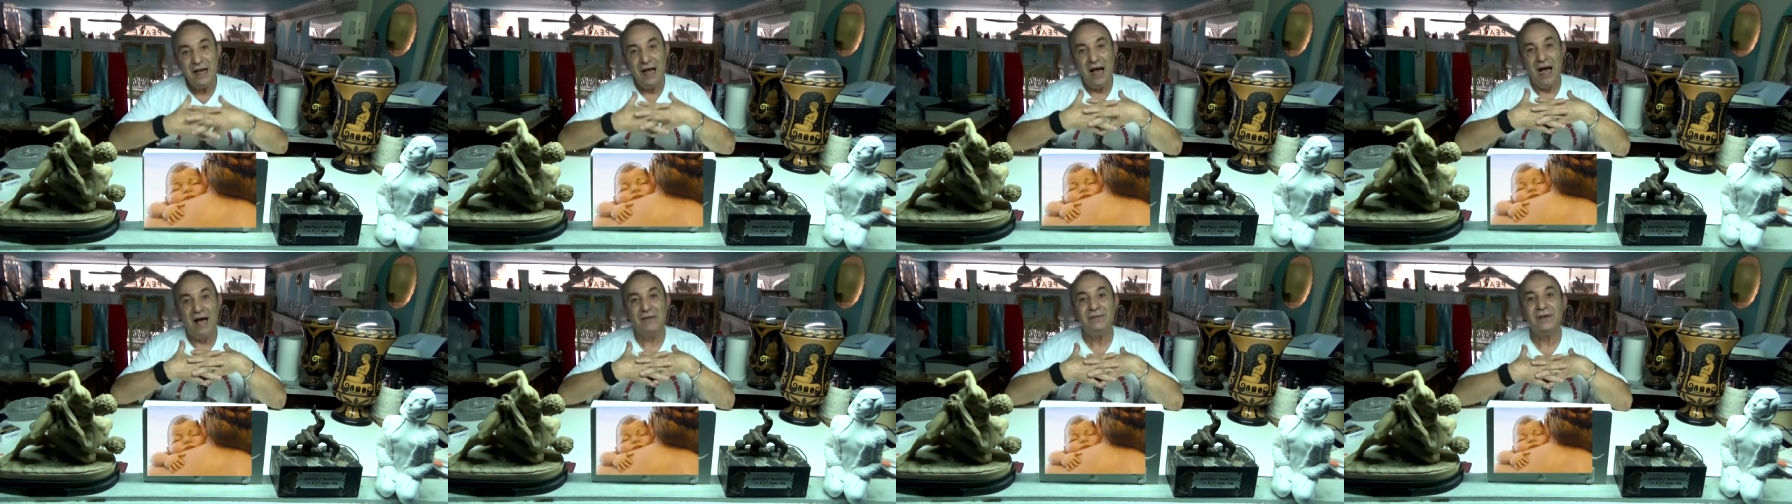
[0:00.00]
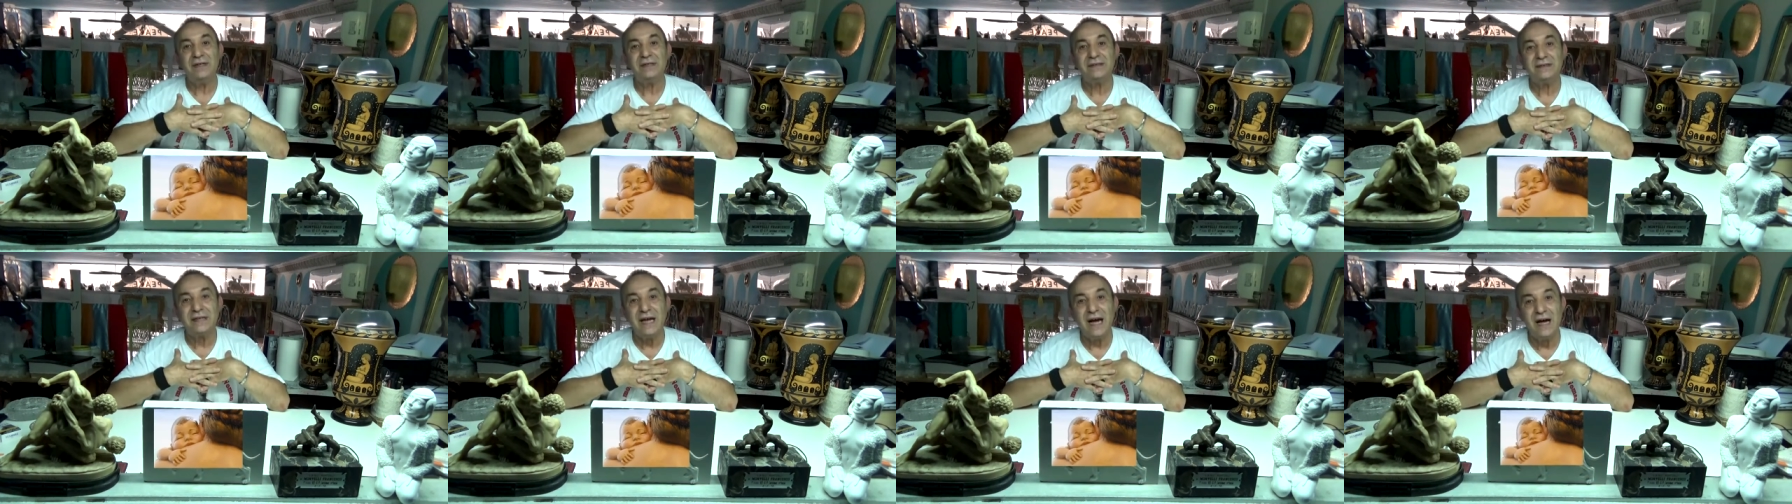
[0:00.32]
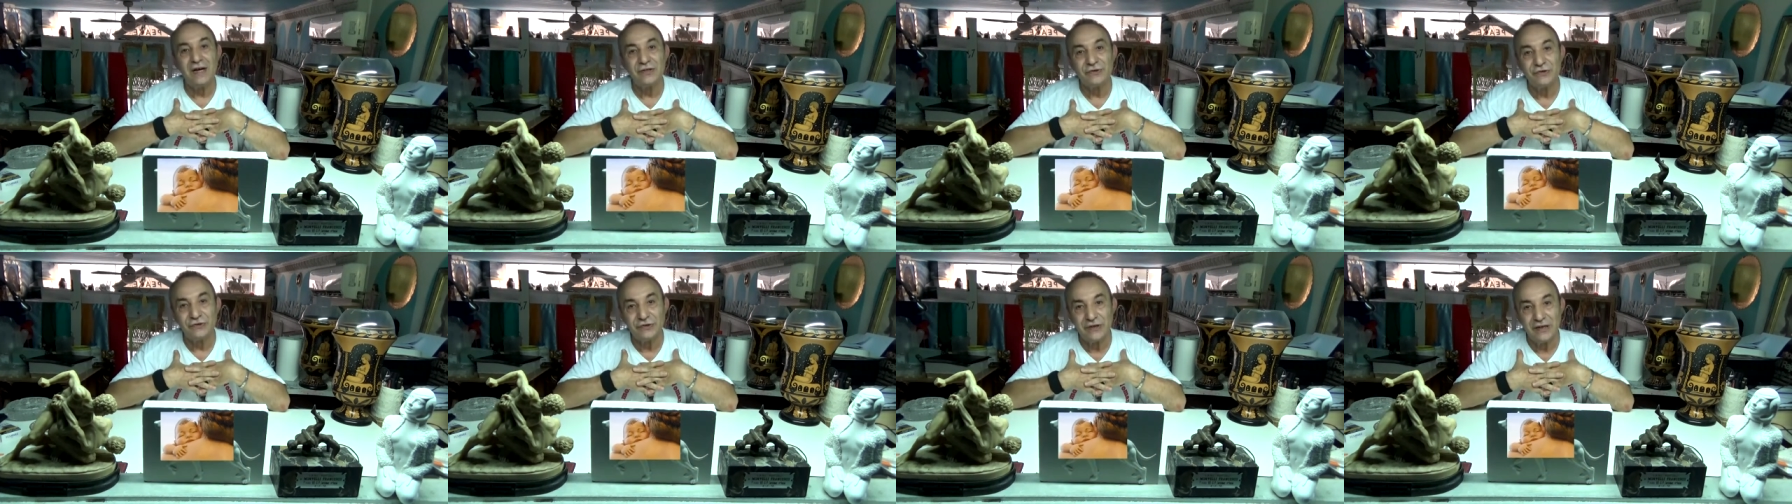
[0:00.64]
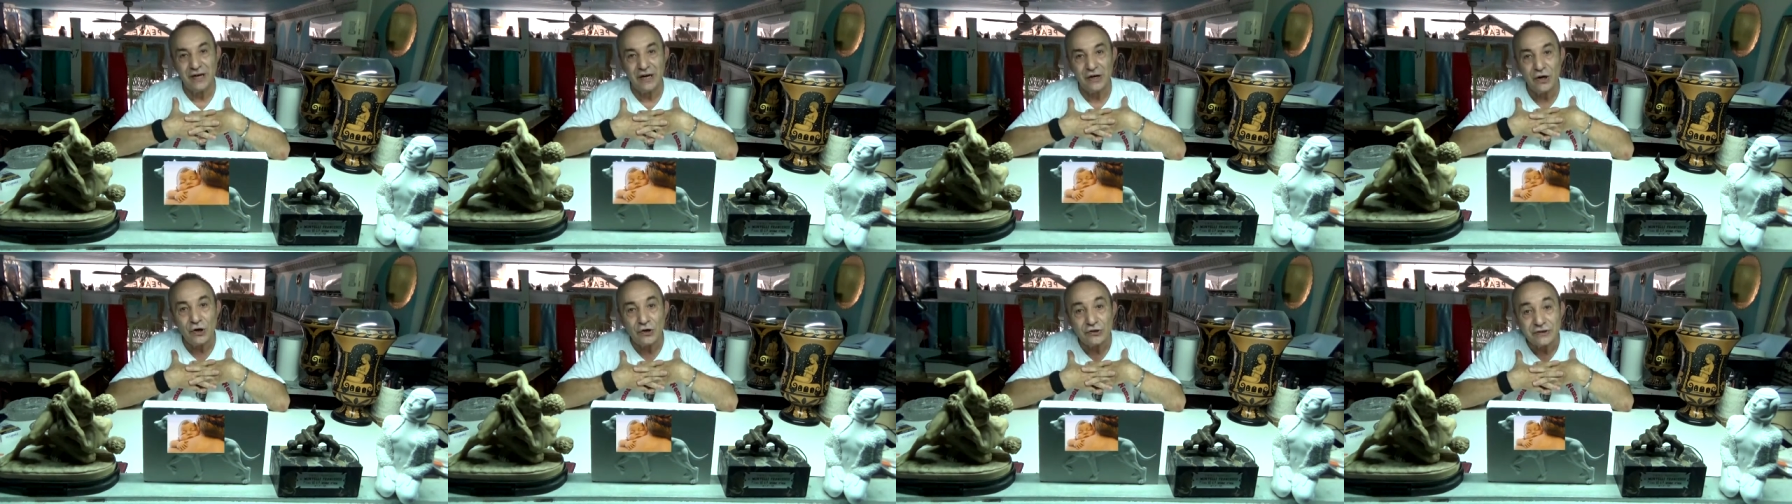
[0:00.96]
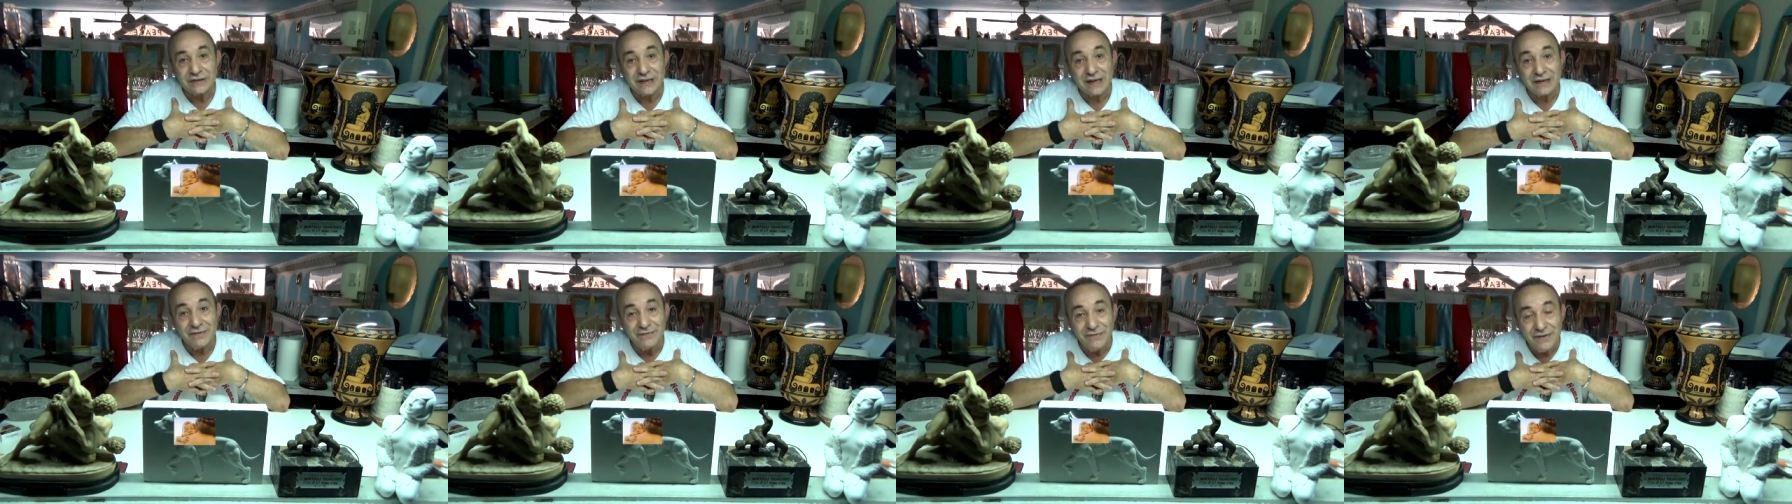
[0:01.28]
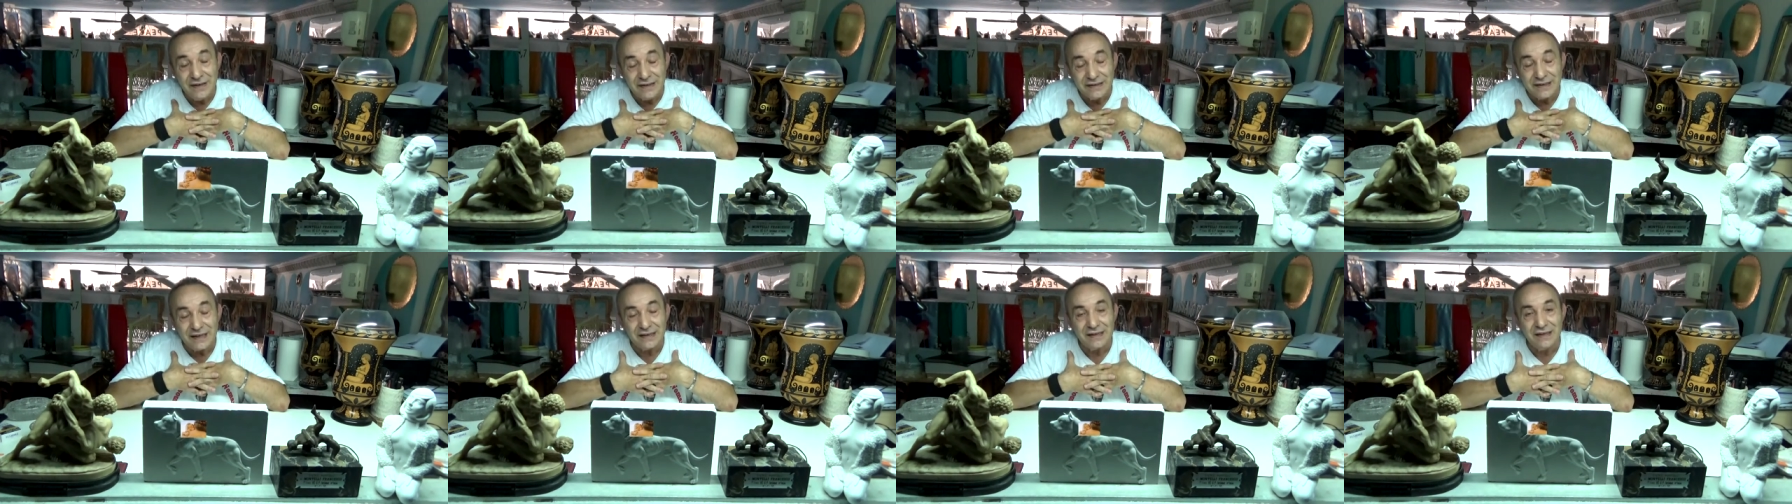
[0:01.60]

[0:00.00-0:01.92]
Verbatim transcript: a vantaggio della nostra vita